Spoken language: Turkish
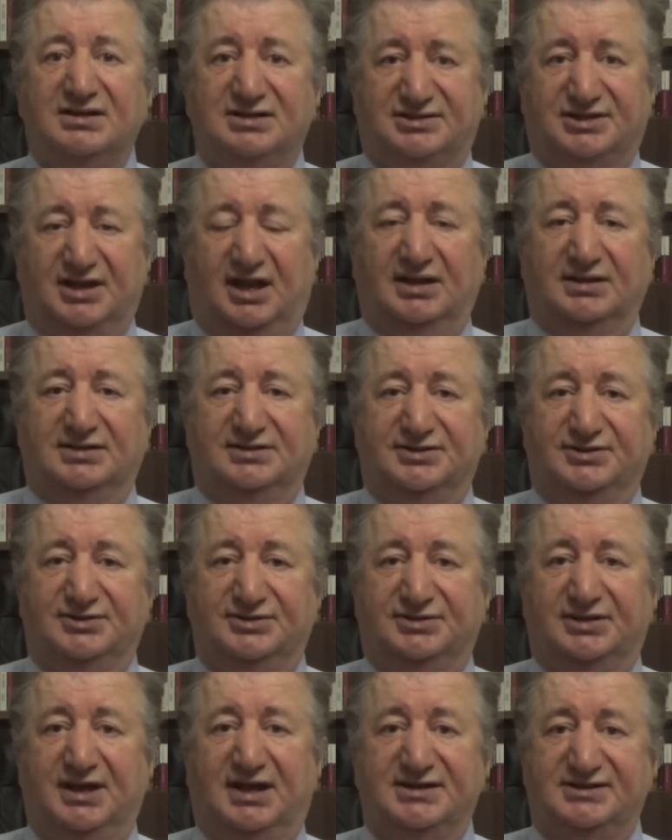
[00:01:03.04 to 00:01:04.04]

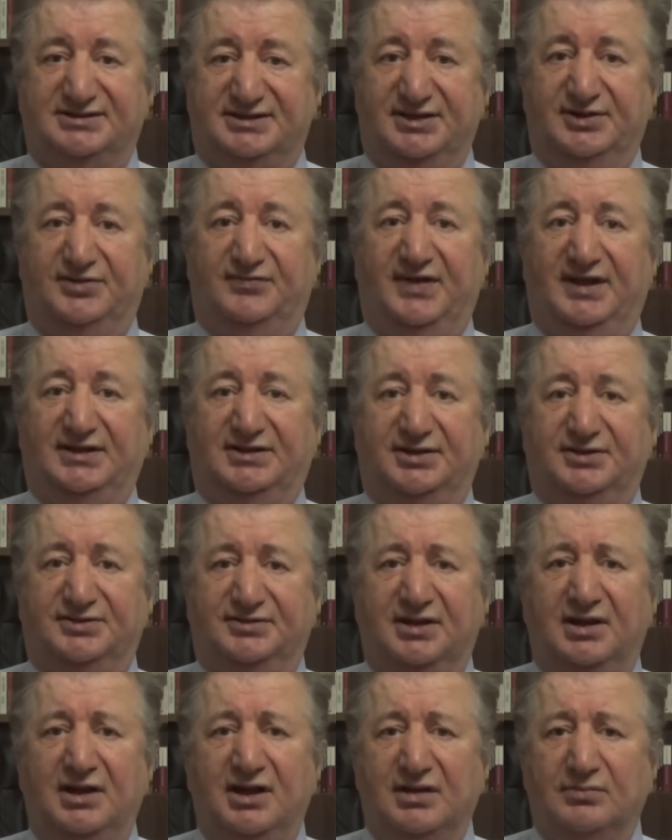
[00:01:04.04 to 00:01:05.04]
saldırıda
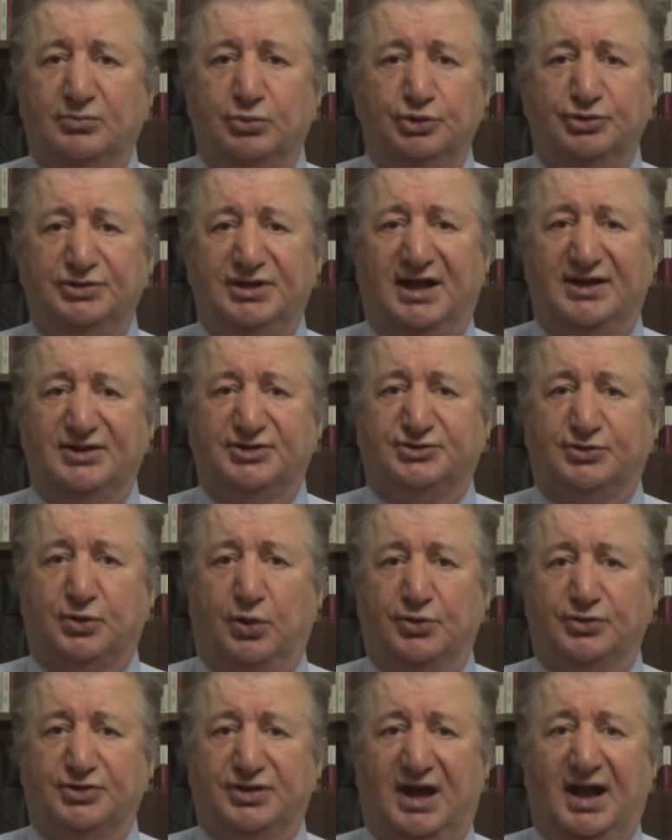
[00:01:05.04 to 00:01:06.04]
zirvedir. Bundan
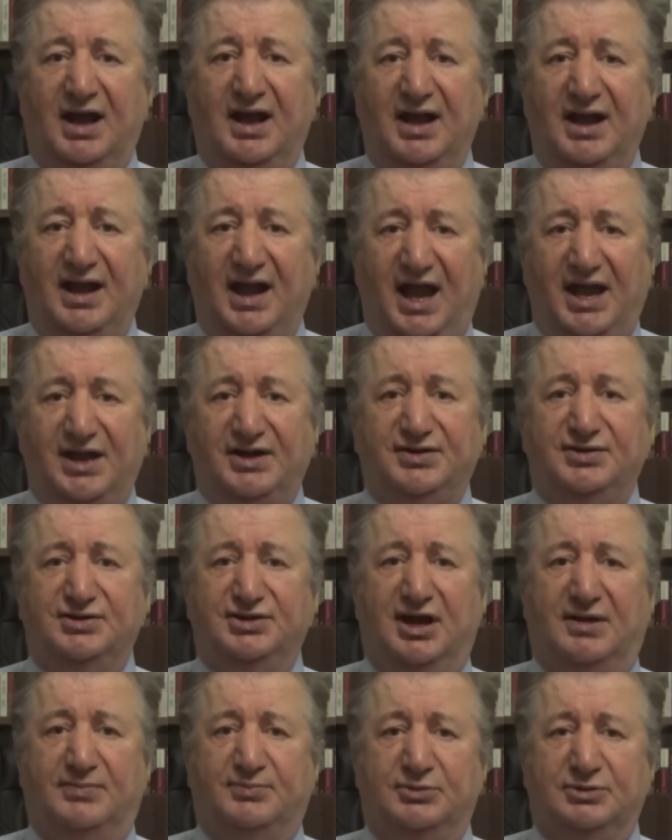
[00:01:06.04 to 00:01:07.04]
sonra her
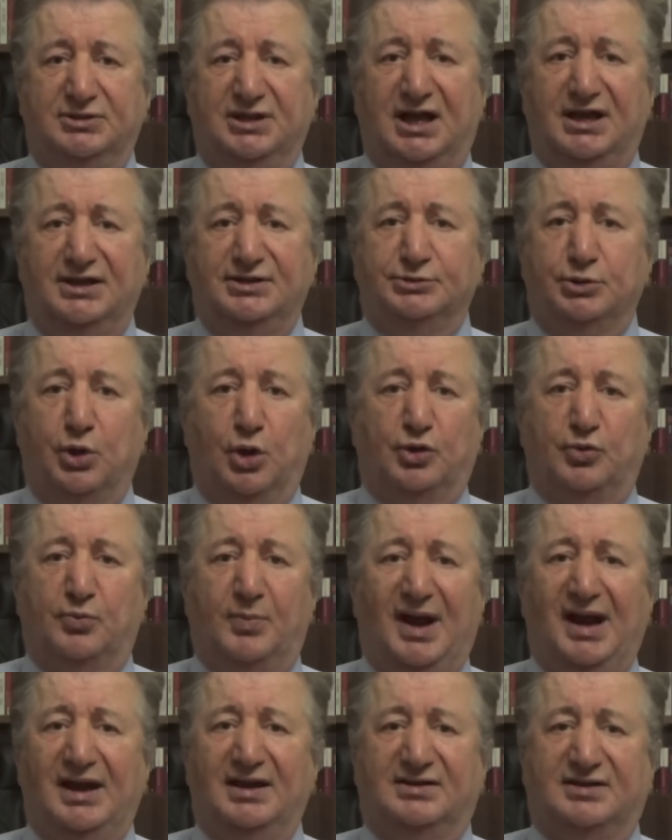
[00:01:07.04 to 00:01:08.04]
yapılan
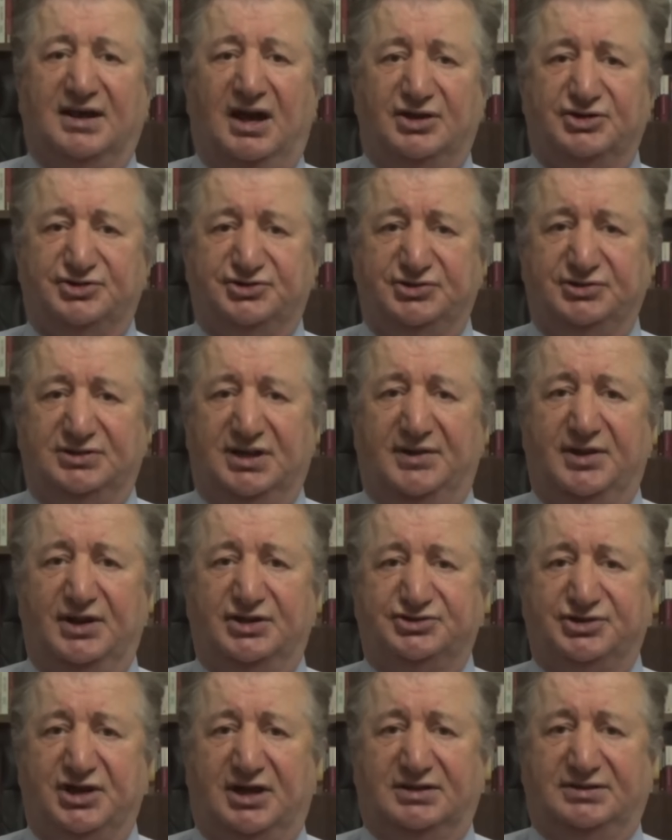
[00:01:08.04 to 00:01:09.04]
normal
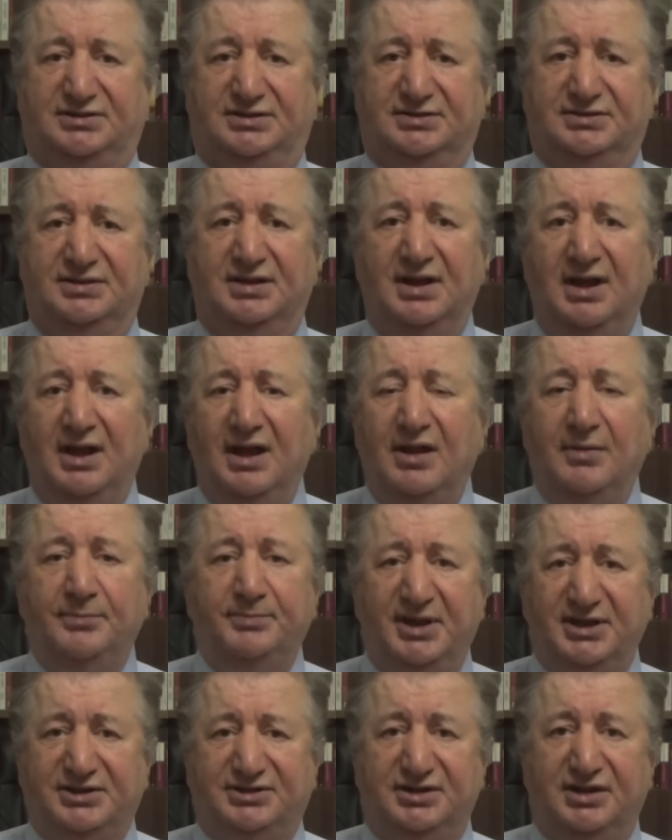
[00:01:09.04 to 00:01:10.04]
karşılanacaktır.
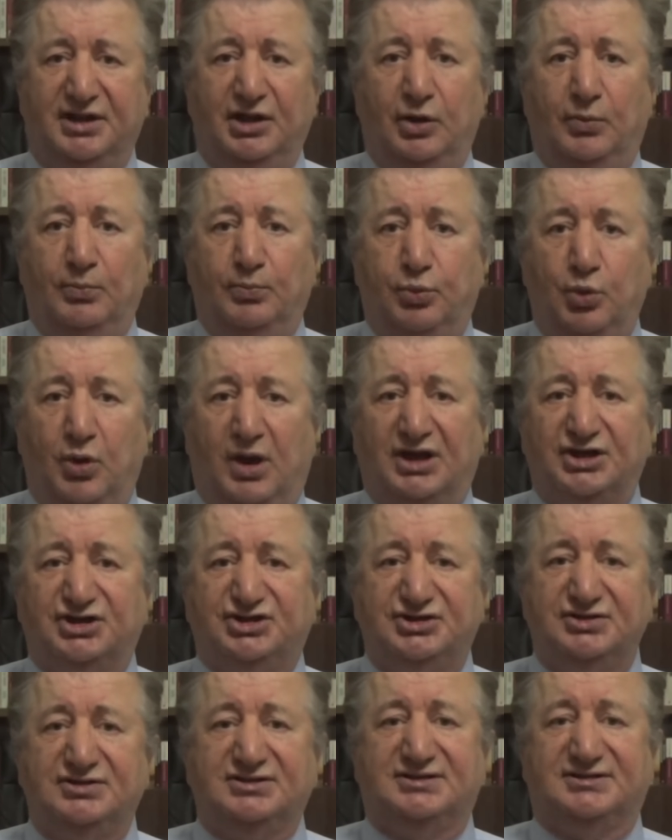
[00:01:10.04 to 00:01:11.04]
Peki bu
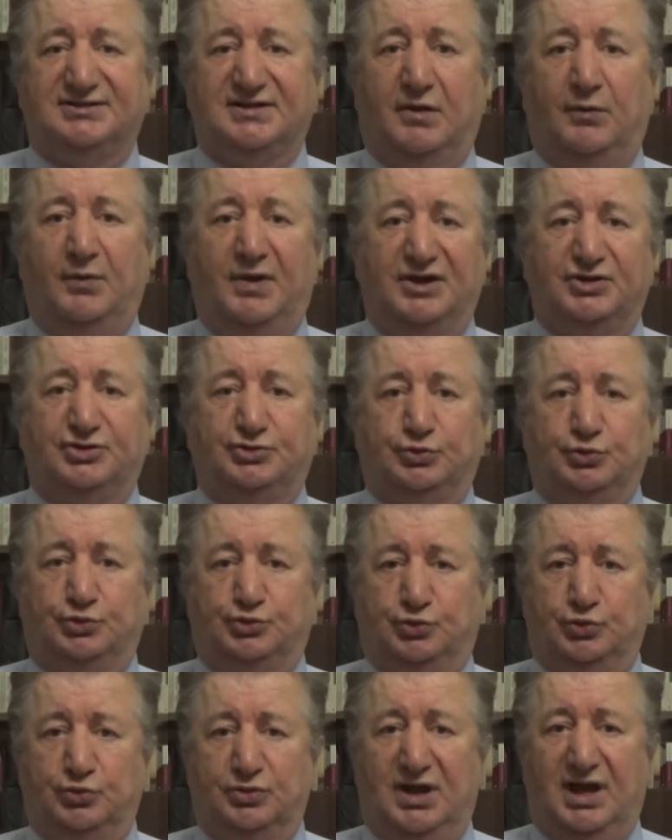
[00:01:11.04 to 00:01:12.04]
açık savaş
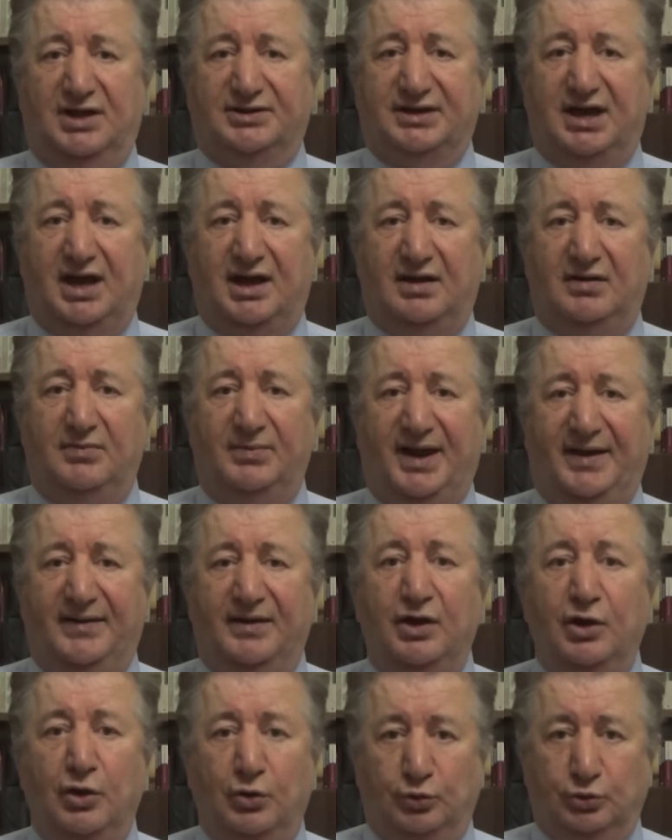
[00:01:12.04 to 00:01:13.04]
suçuna
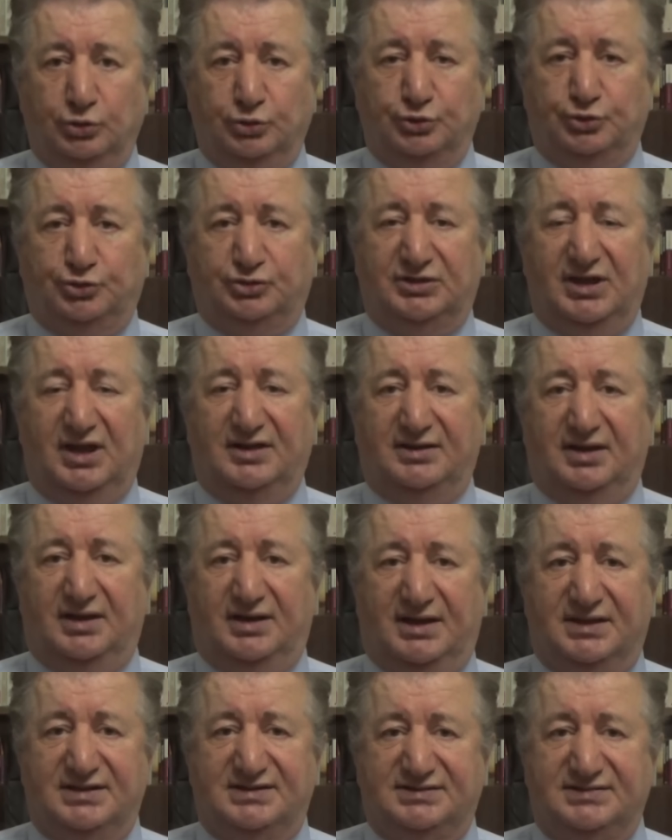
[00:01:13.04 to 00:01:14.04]
rağmen
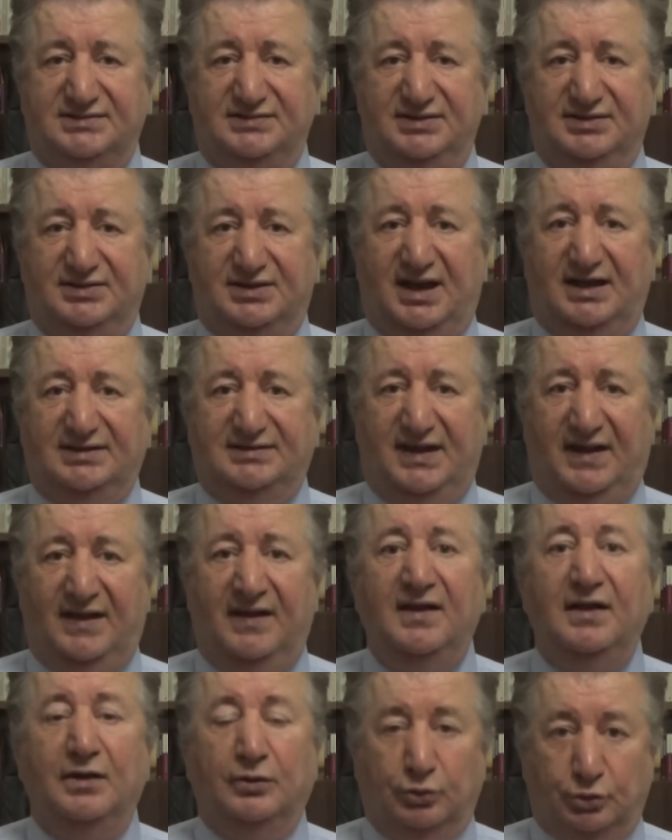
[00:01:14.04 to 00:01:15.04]
uluslararası irade,
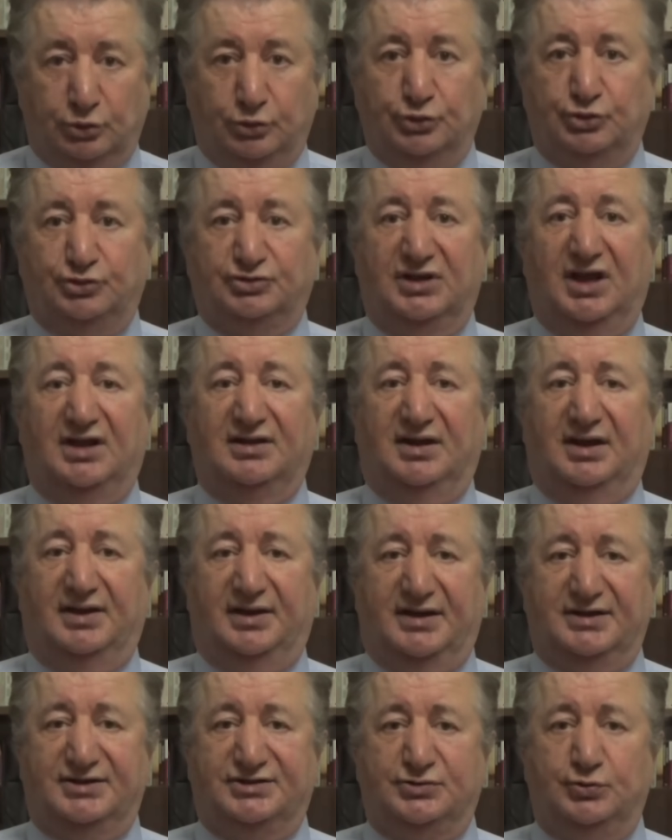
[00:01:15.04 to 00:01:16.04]

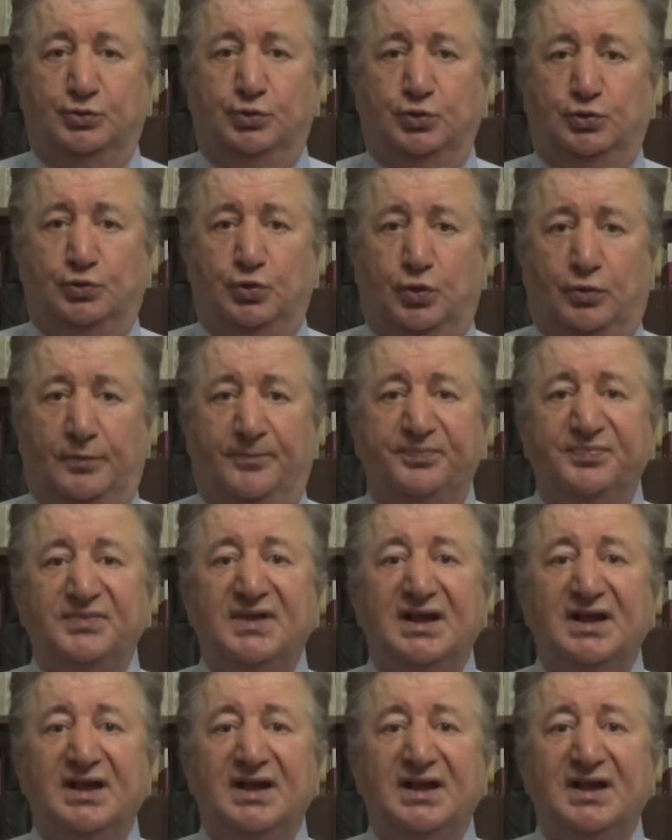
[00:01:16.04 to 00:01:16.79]
uluslararası hukuk